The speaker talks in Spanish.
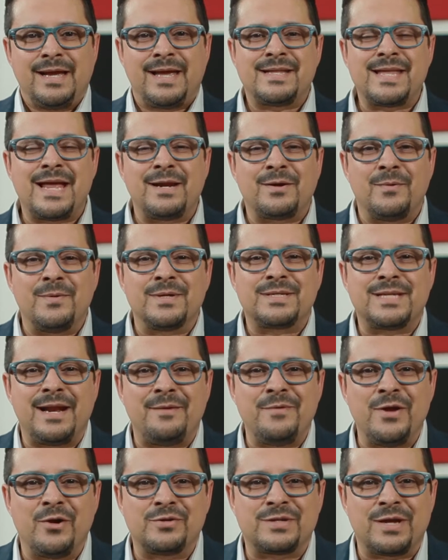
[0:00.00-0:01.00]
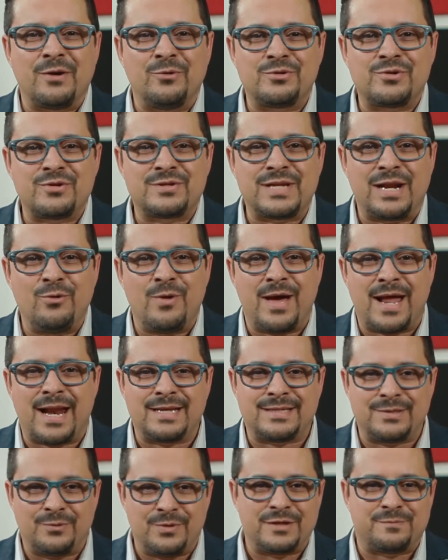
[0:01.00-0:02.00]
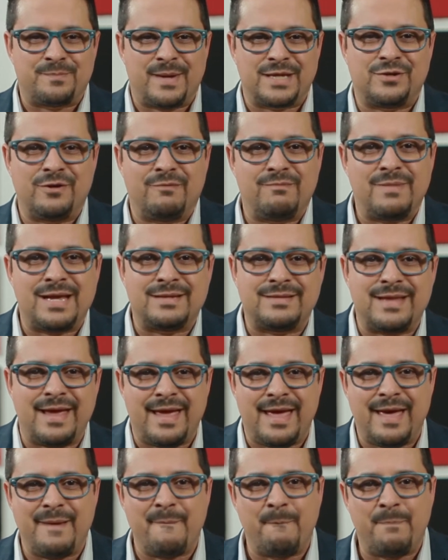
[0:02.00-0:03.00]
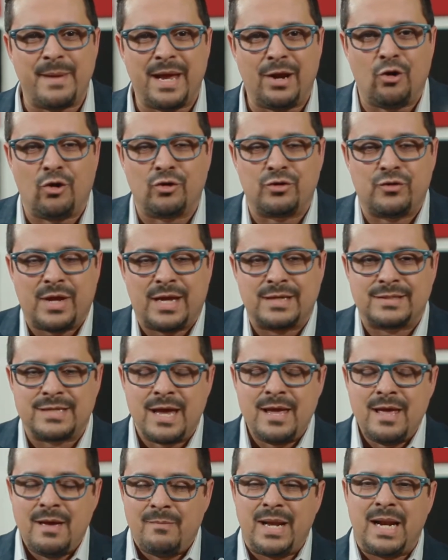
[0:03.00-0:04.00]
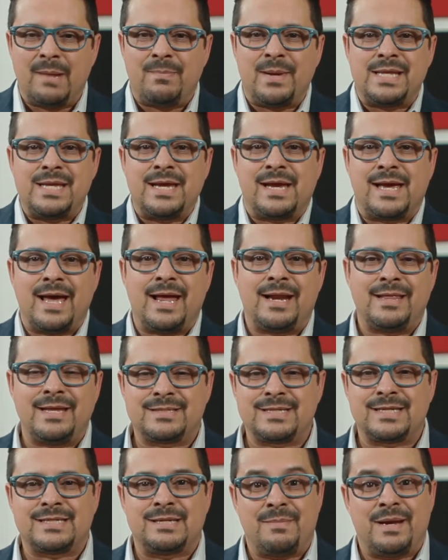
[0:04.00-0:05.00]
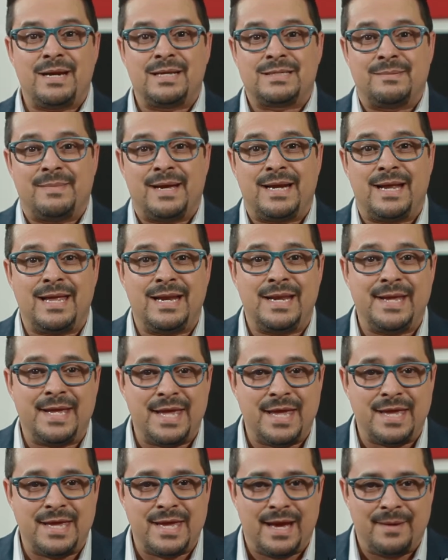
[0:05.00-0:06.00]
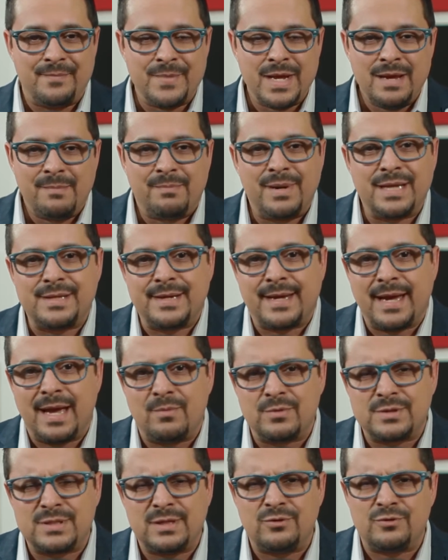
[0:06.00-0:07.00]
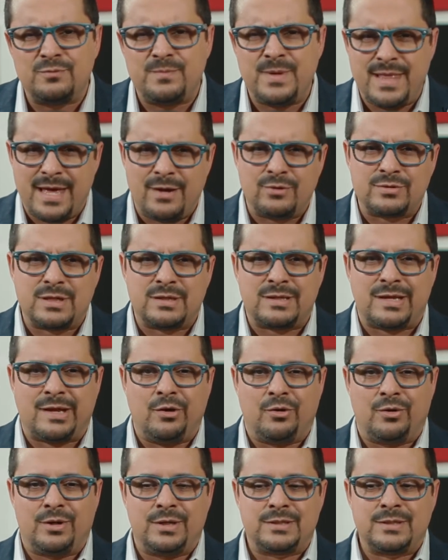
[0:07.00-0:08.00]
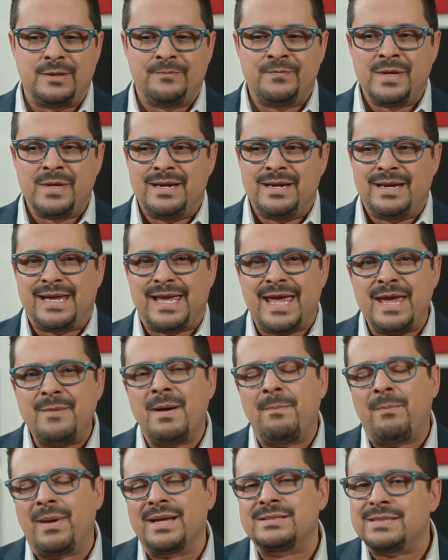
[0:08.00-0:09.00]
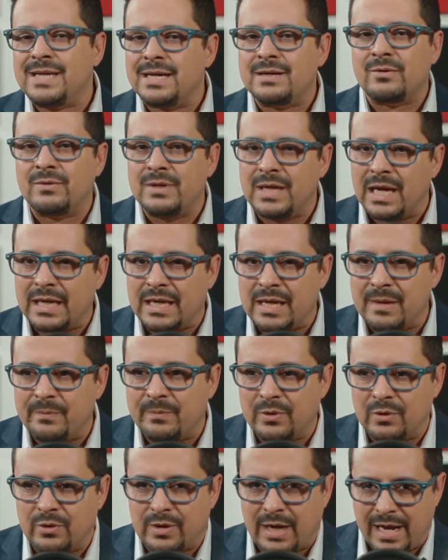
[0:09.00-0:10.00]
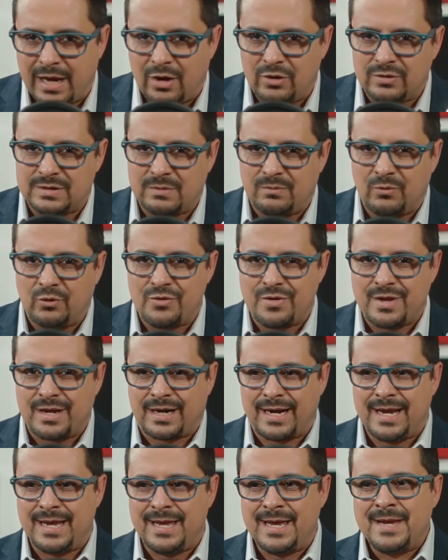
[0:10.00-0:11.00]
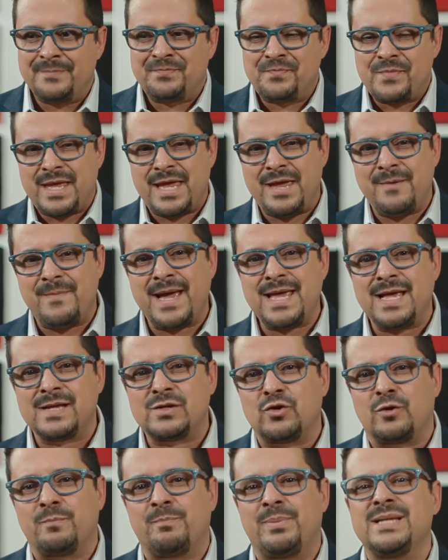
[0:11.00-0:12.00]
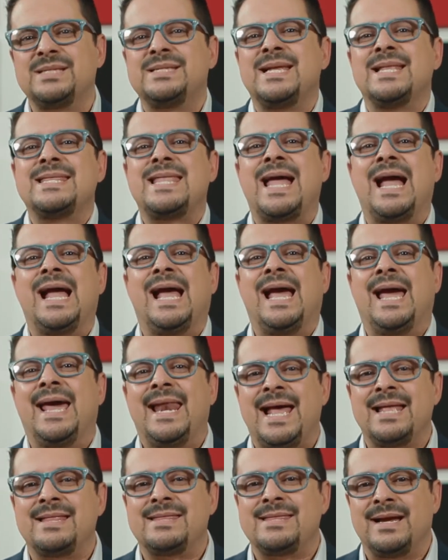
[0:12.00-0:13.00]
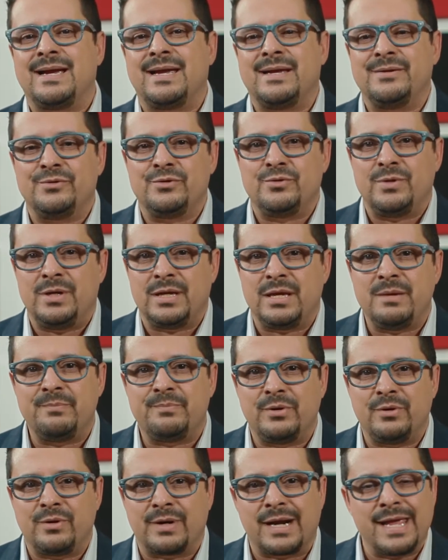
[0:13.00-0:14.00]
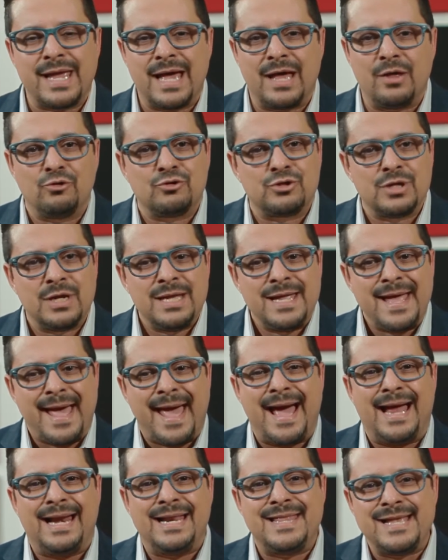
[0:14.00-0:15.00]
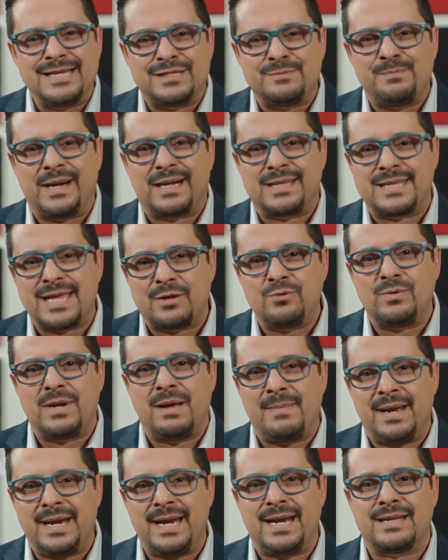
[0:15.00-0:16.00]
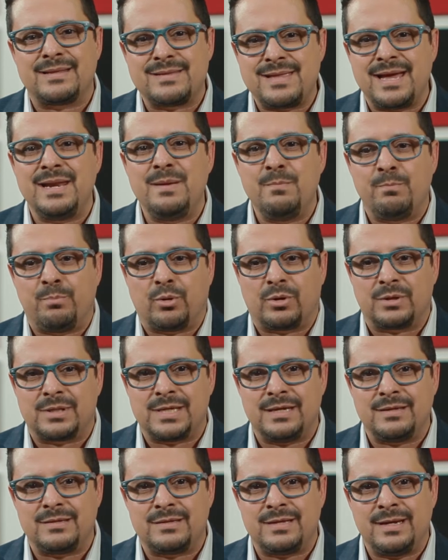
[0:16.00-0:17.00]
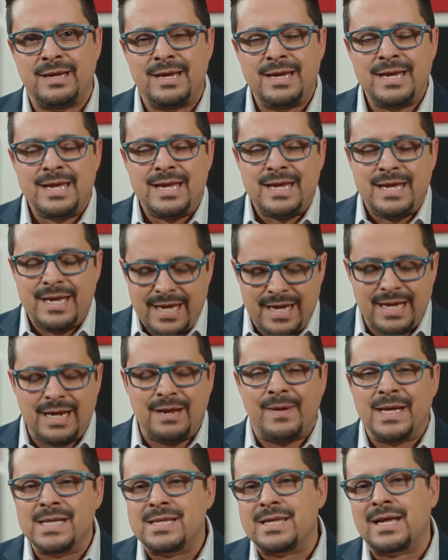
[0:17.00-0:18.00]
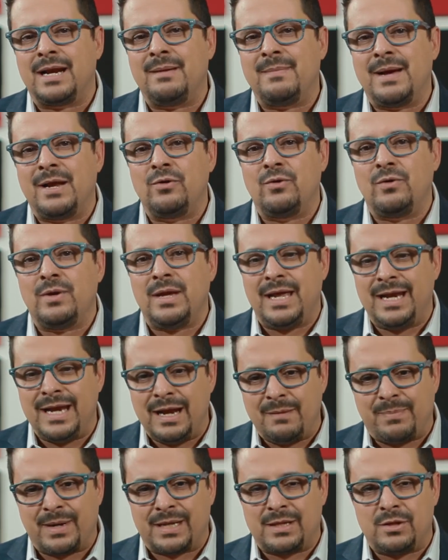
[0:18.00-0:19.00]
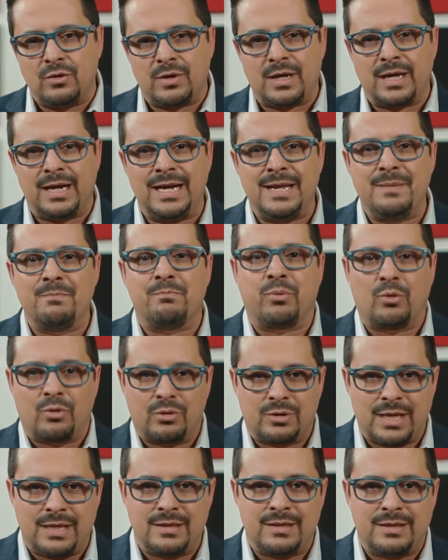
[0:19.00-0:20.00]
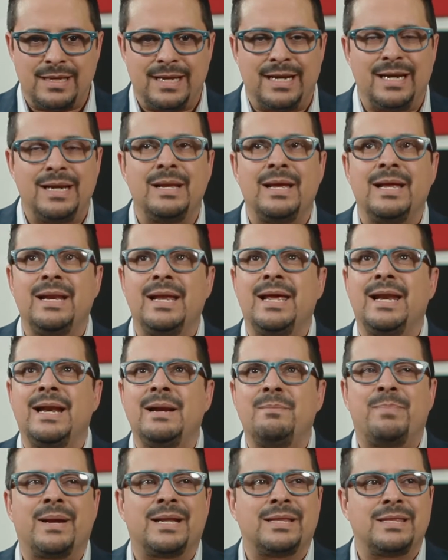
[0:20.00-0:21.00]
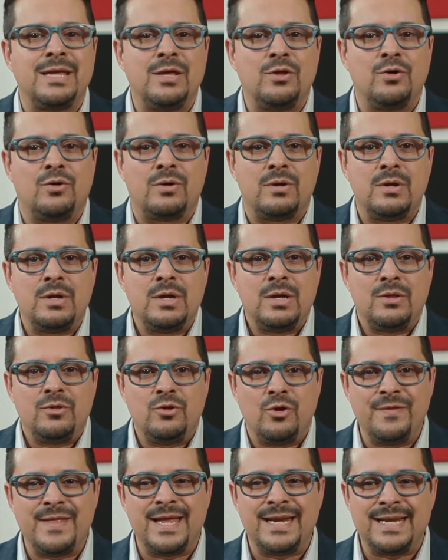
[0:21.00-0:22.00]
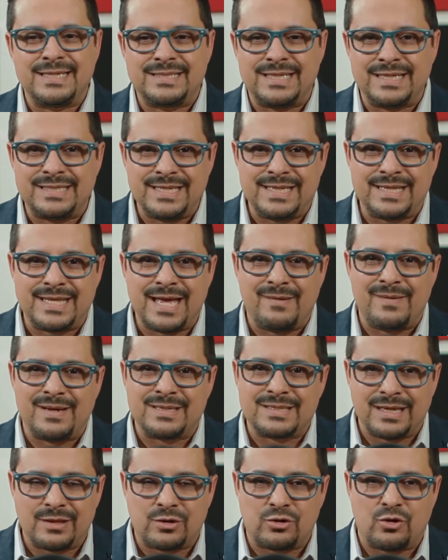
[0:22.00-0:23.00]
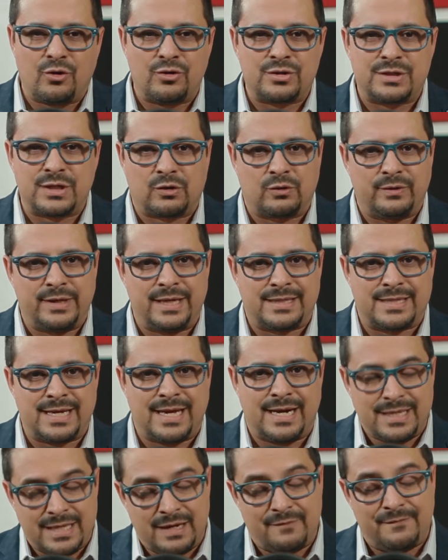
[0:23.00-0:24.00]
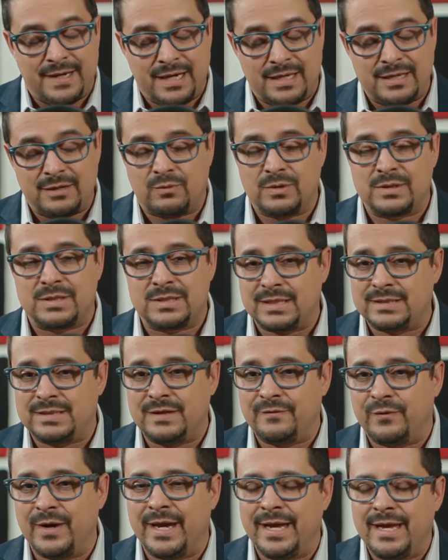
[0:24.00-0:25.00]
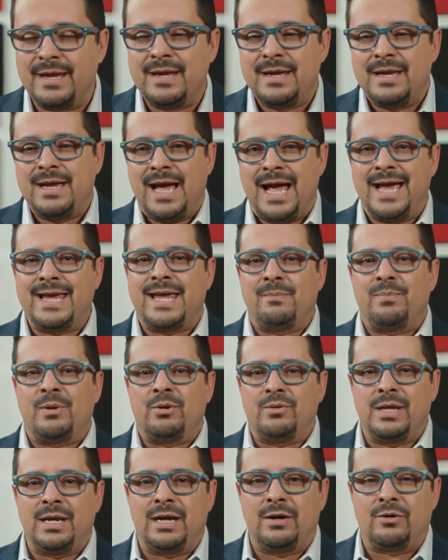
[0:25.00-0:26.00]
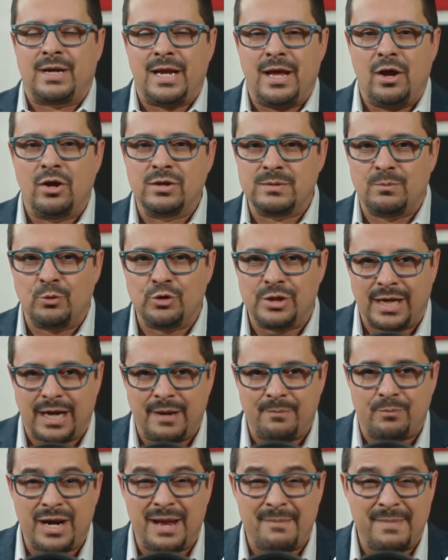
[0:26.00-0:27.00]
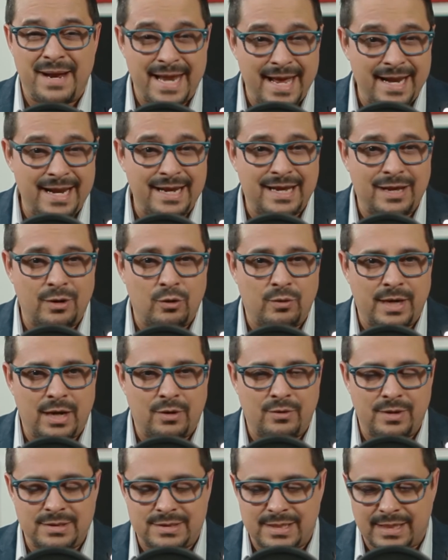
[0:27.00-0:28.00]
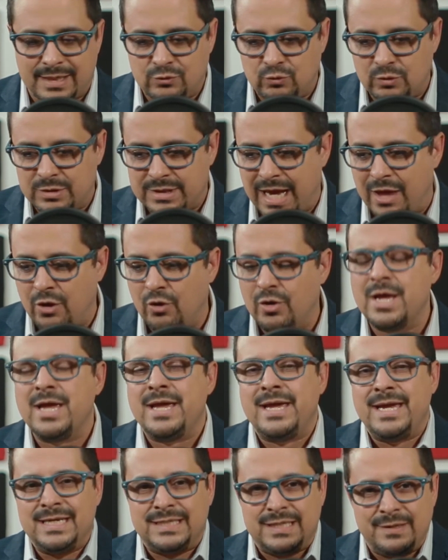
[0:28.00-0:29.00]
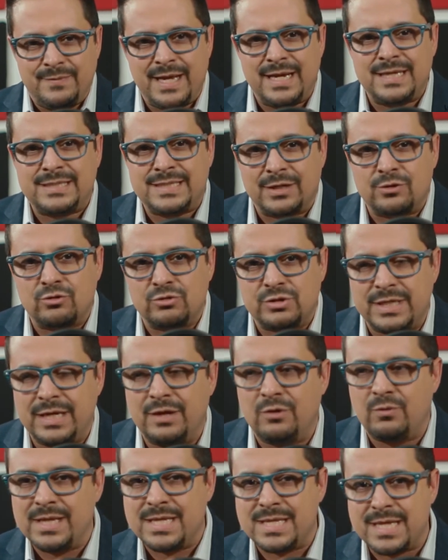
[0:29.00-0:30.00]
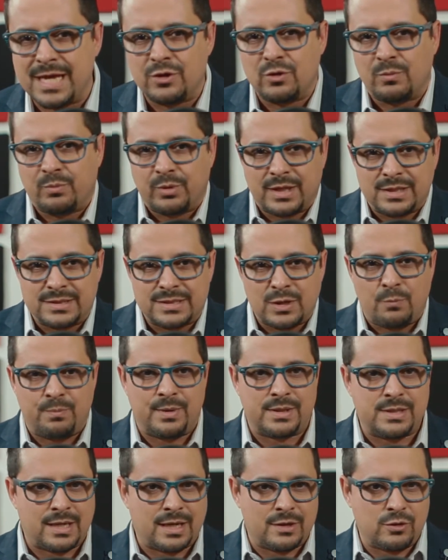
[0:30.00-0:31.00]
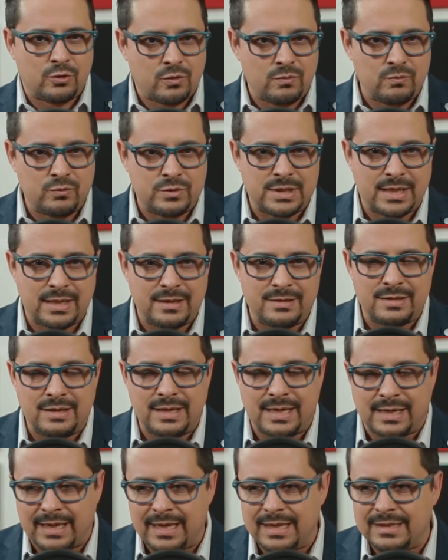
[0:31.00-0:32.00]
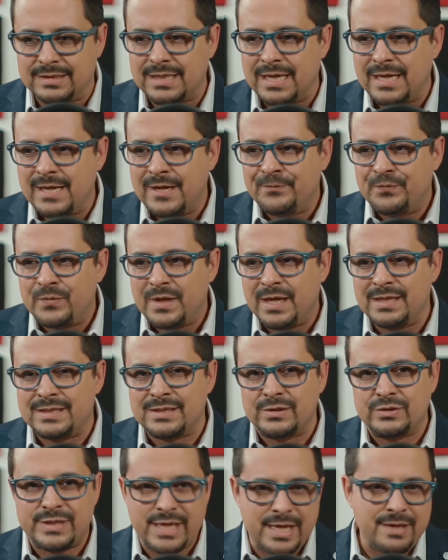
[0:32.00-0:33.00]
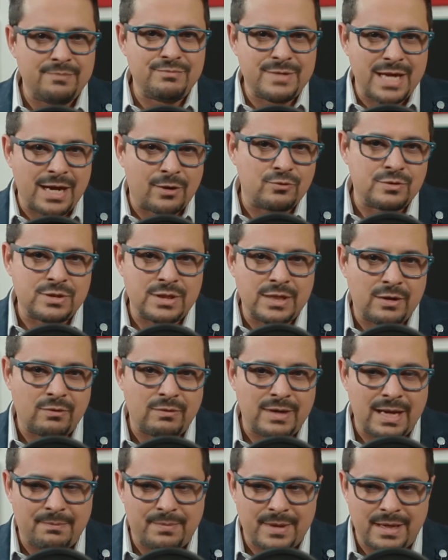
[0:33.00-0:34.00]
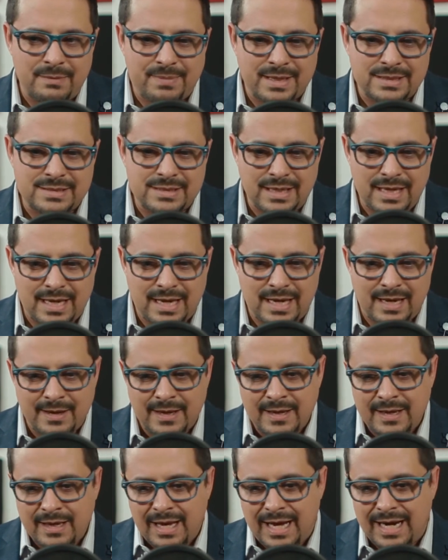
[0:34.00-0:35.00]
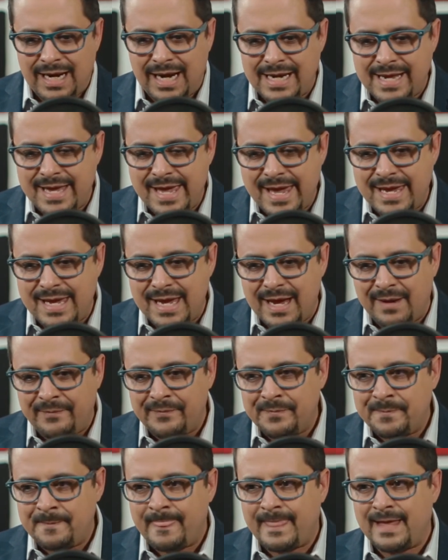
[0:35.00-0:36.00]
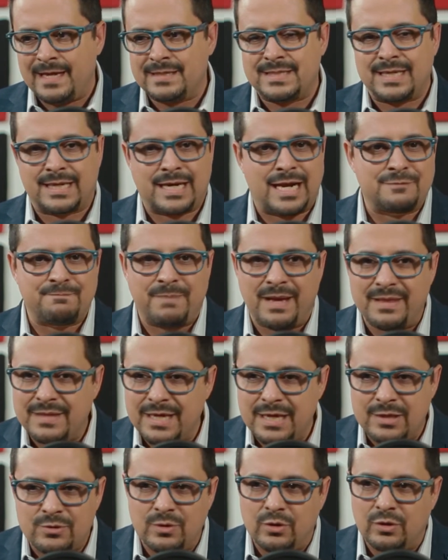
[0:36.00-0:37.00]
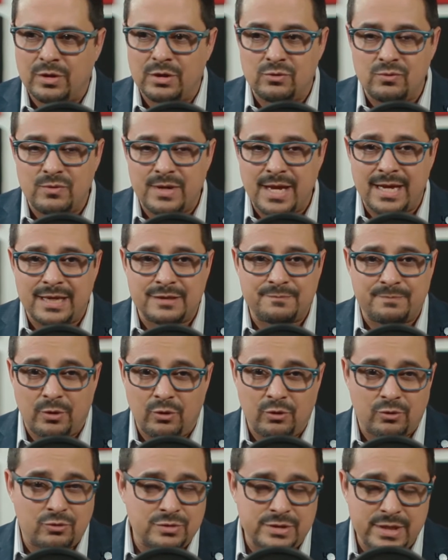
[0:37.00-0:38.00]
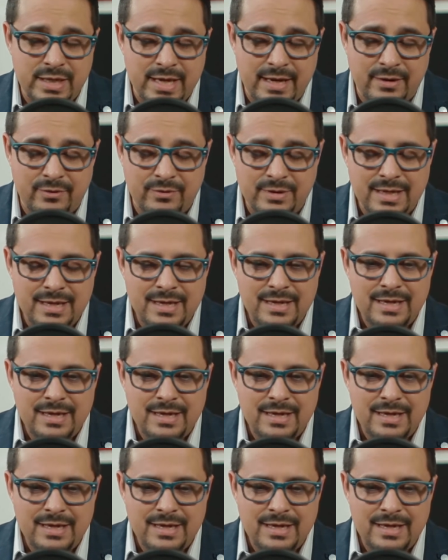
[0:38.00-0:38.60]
¿Qué tal? ¿Cómo están amigos? Qué gusto saludarles en un espacio más de En Pelotas para platicar de esta semana, semana de liguilla. Platicábamos en los videos anteriores qué iba a pasar con el equipo de Los Rayados de Monterrey. Y vaya sorpresa tan grata que nos dio el equipo de Los Rayados al despertar de una manera tan importante y levantar la mano en el partido que era el importante. Era el, era el partido donde necesitabas que todos se conectaran y al final de cuentas así fue. Hay que aplaudir a los Rayados de Monterrey por la manera en que lograron este resultado y si bien es cierto, sí, lo entiendo porque he estado platicando con mucha gente en las redes y dicen, sí, ya consiguieron el pase a la, a la liguilla, este raspandito y lo que tú quieras, pero lo consiguieron.